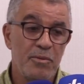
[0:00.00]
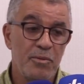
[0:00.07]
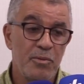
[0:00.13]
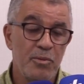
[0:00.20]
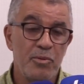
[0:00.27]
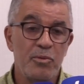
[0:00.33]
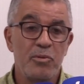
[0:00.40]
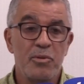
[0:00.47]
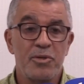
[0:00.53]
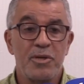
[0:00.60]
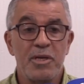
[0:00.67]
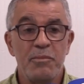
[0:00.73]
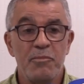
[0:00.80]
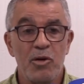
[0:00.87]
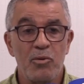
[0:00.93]

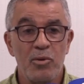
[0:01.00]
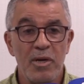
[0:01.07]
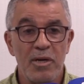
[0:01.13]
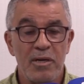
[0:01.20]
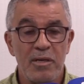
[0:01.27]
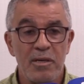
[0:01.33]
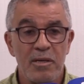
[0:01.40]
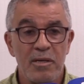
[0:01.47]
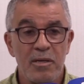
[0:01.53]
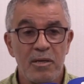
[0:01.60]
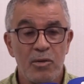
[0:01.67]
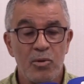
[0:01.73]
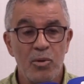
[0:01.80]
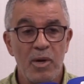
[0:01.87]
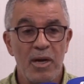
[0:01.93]
وكما يقول لك
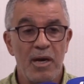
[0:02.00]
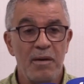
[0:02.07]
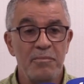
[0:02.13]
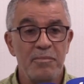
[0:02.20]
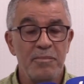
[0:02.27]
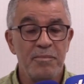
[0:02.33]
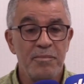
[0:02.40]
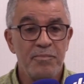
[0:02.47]
كل عام